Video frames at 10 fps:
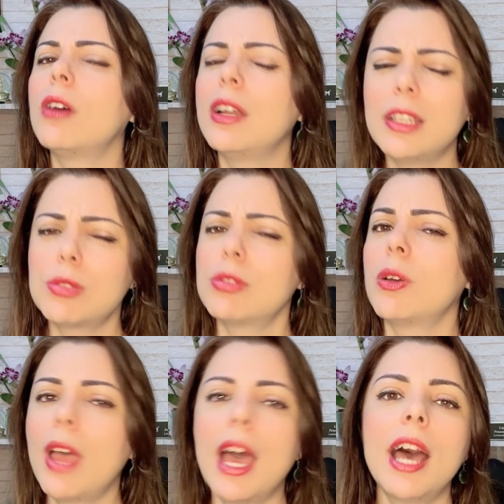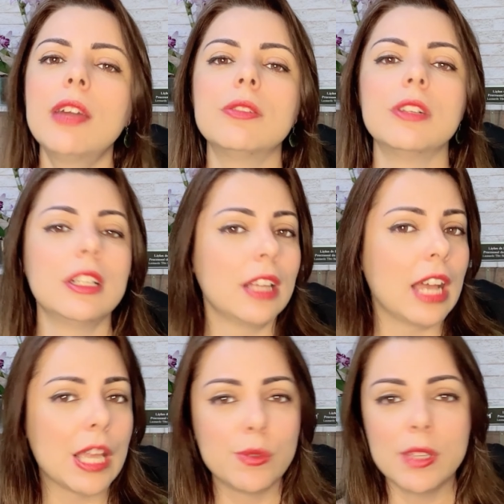Olha, isso não é raro.
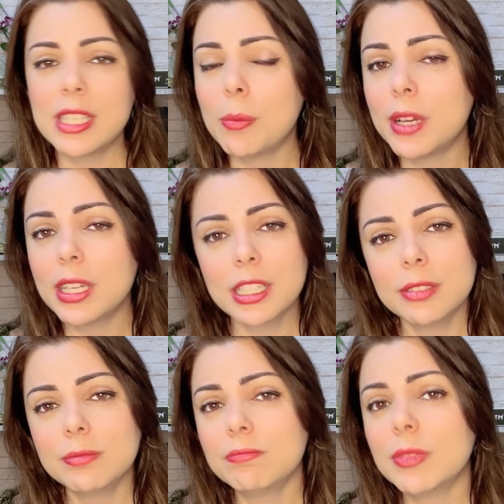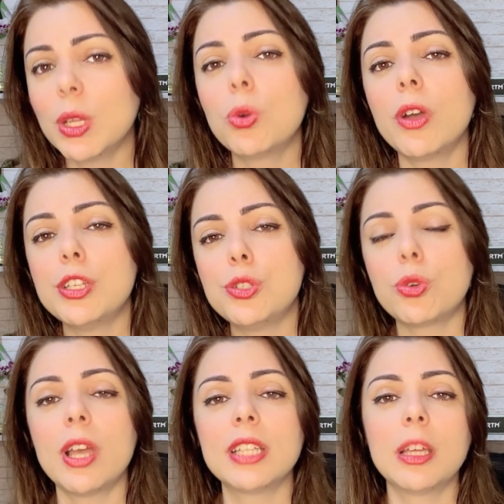Às vezes a banca não corrigiu
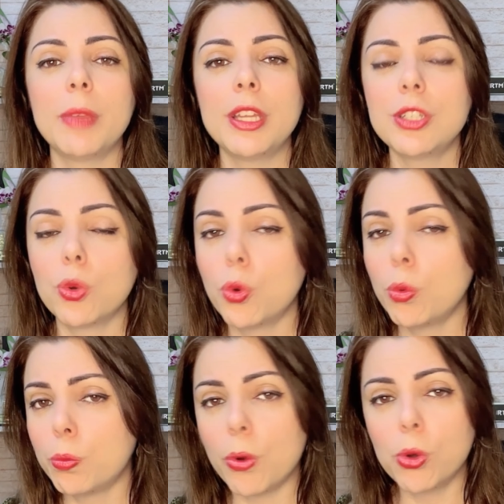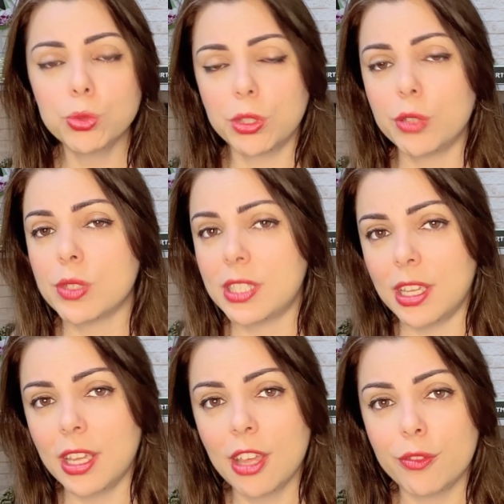corretamente algum ponto que
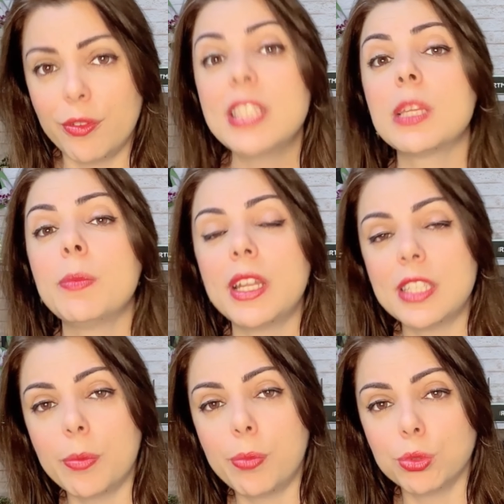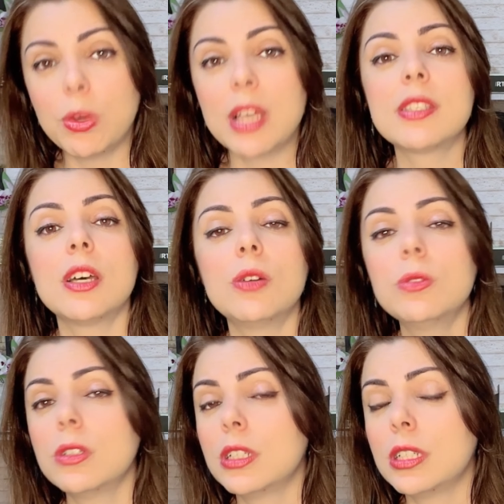você fez que merecia pontuação
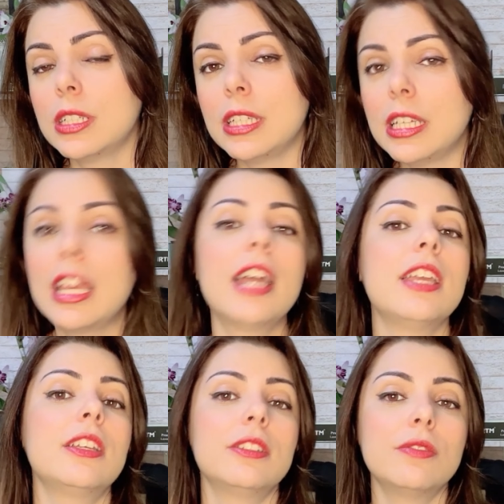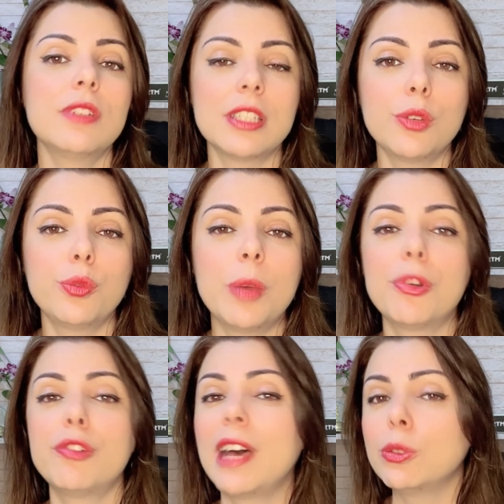e aí você não foi
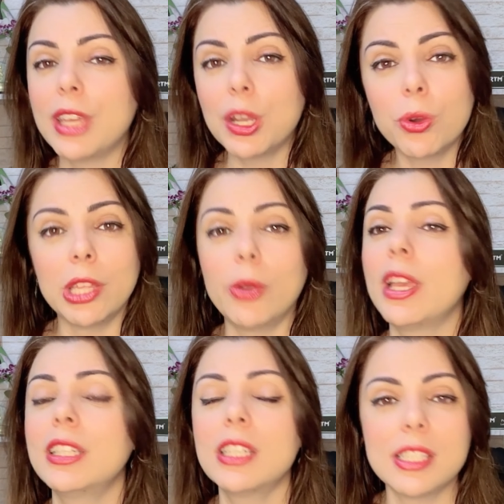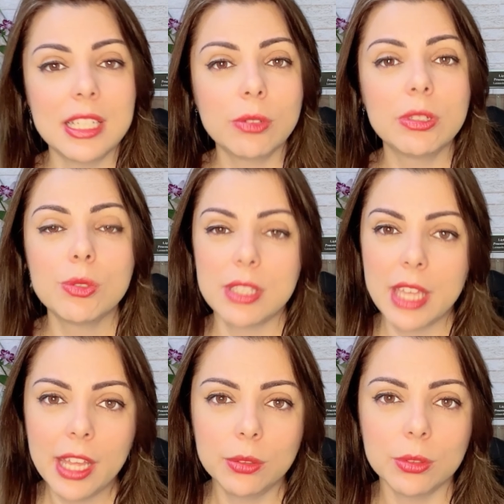aprovado, recorreu e ainda assim não deu
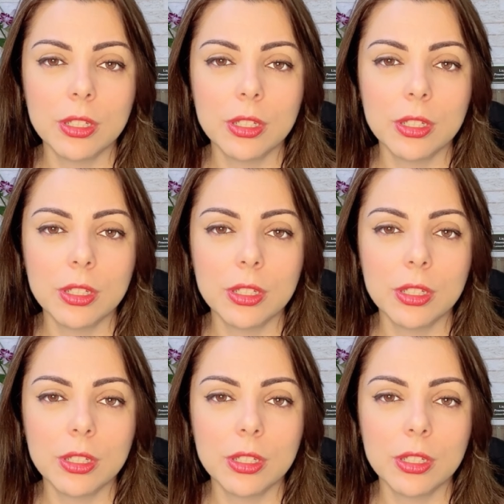certo.